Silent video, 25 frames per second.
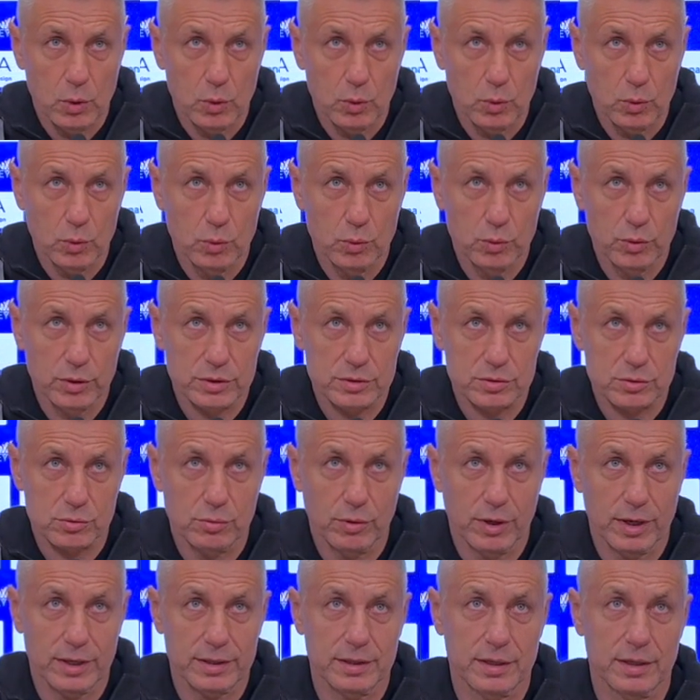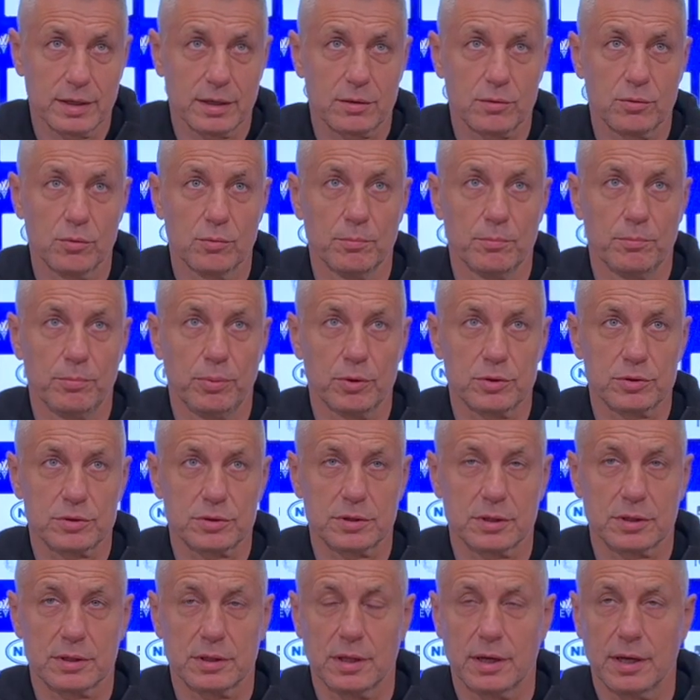una squadra
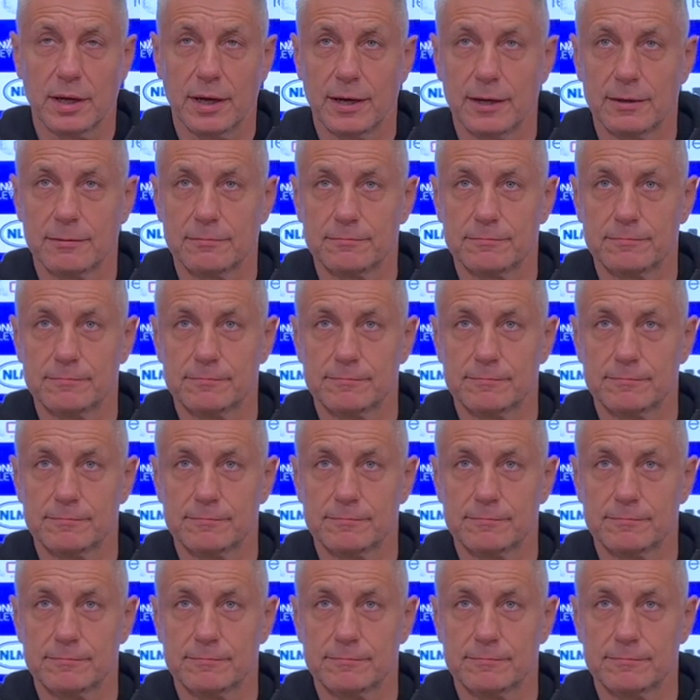composta da